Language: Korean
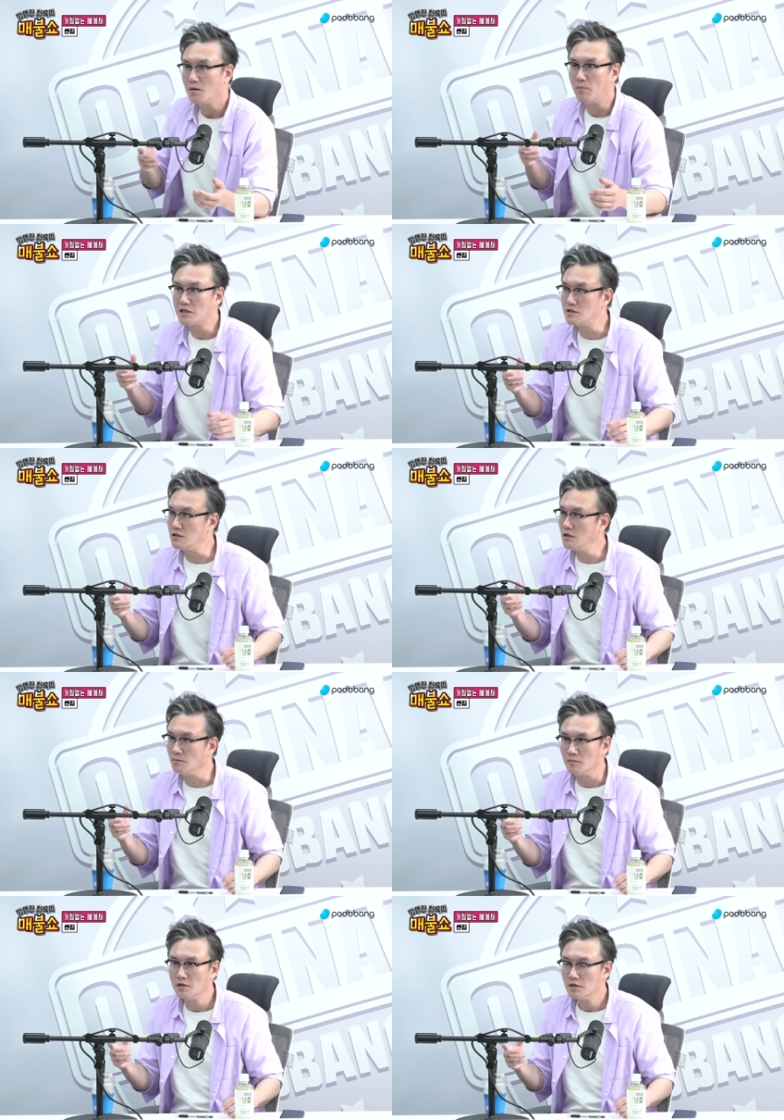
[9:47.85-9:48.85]
어.
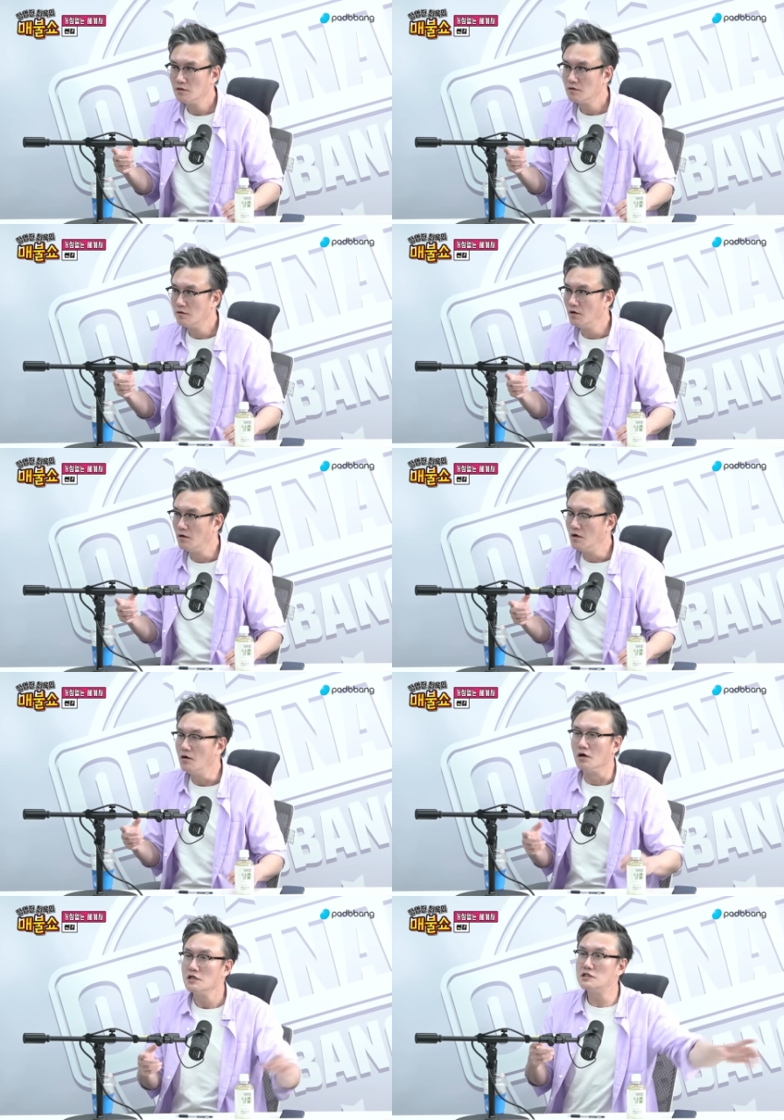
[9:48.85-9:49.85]
마침 어, 막스
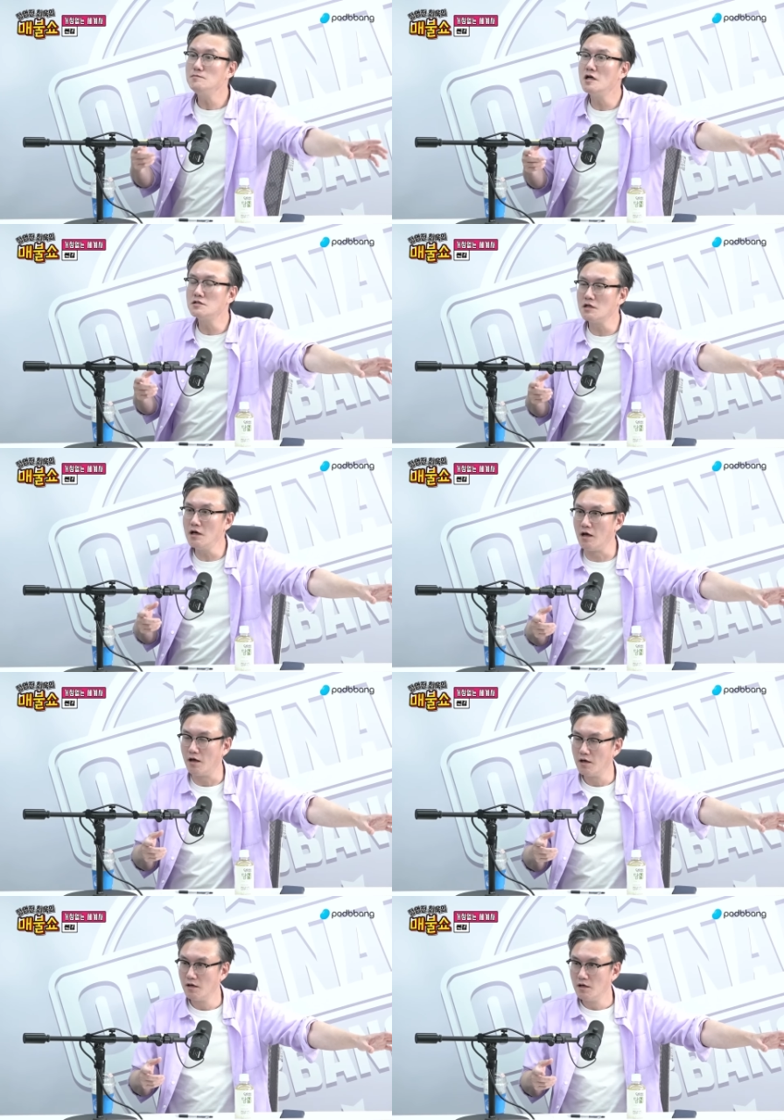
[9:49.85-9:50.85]
있었잖아. 어, 10년 전에